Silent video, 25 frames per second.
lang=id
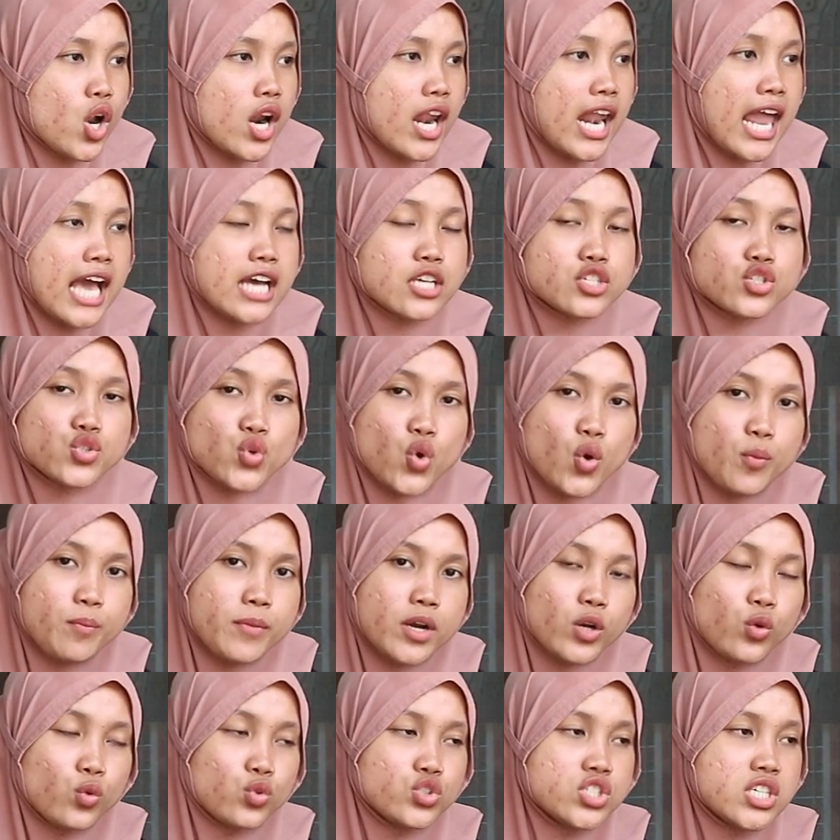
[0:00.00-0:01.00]
langsung
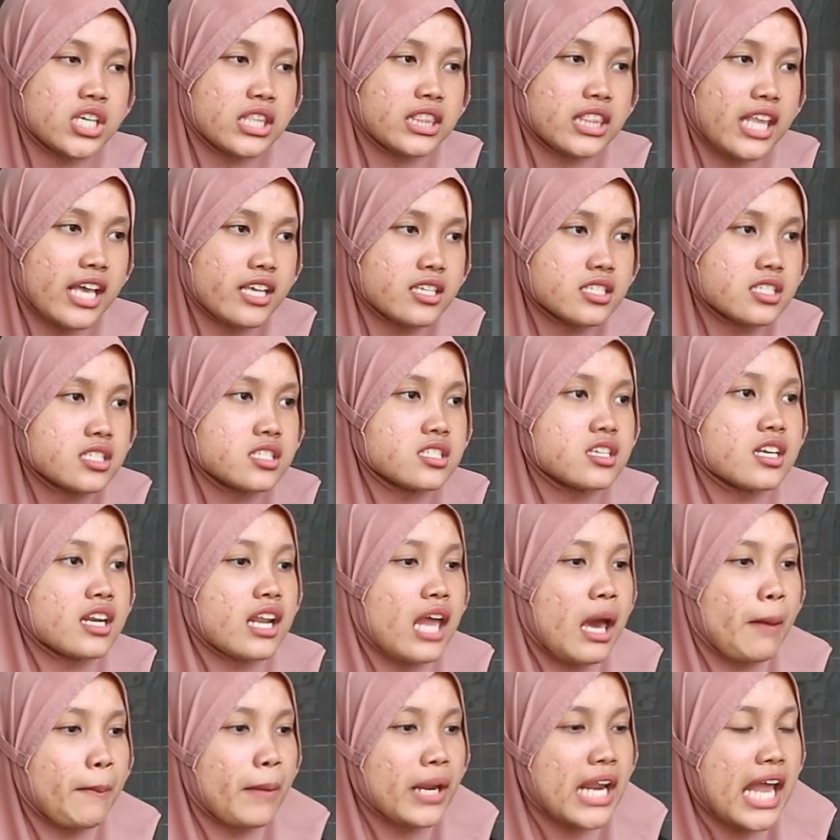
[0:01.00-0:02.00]
menguji tes
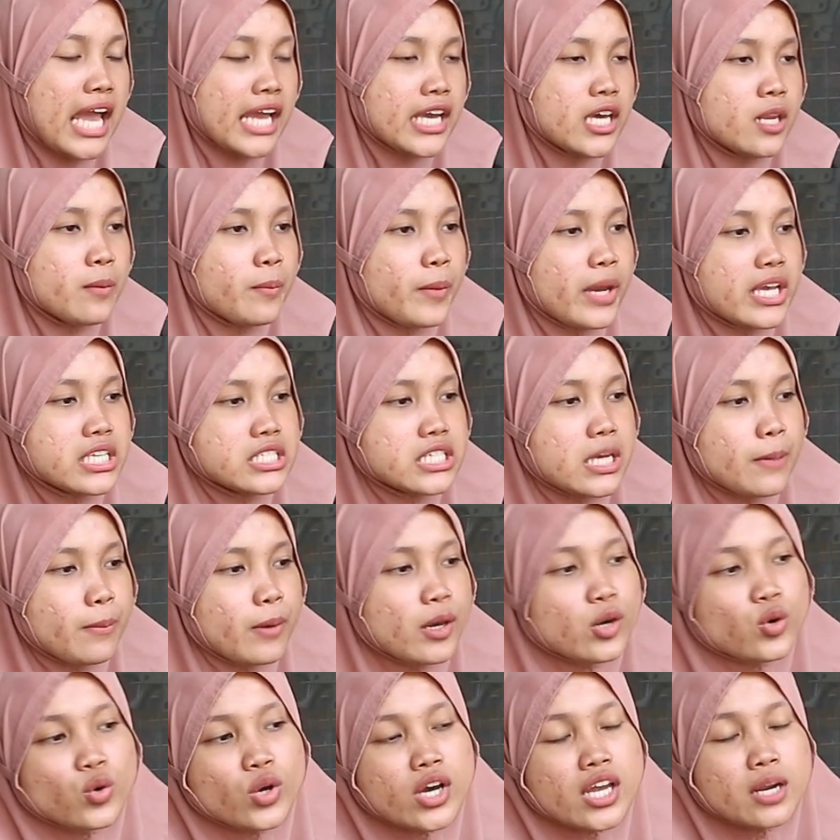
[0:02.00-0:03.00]
senapan angin
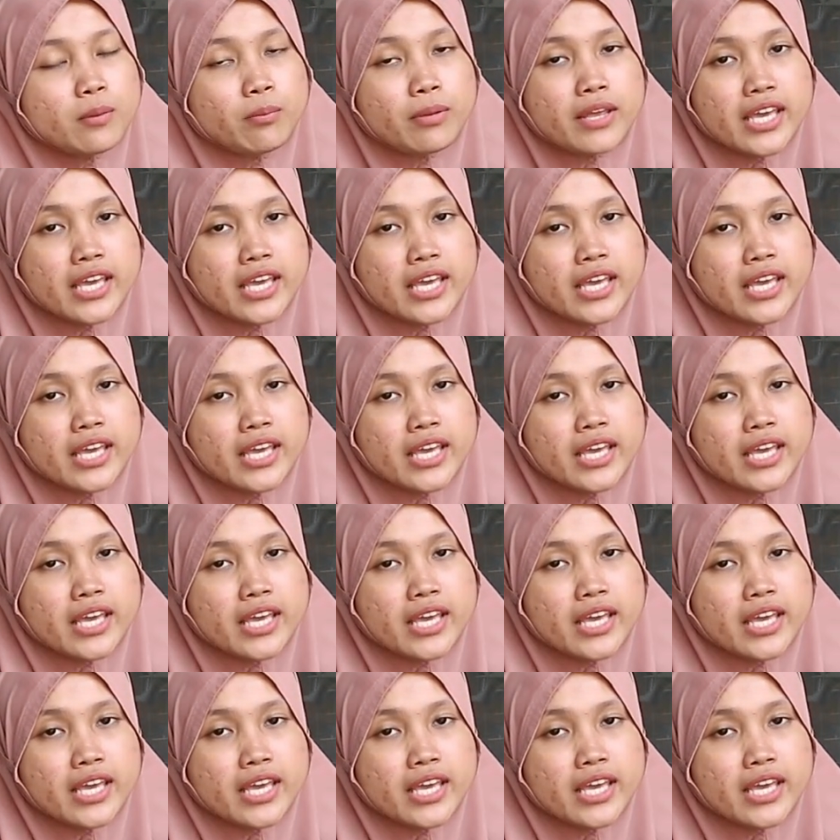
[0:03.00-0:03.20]
BCP Ruger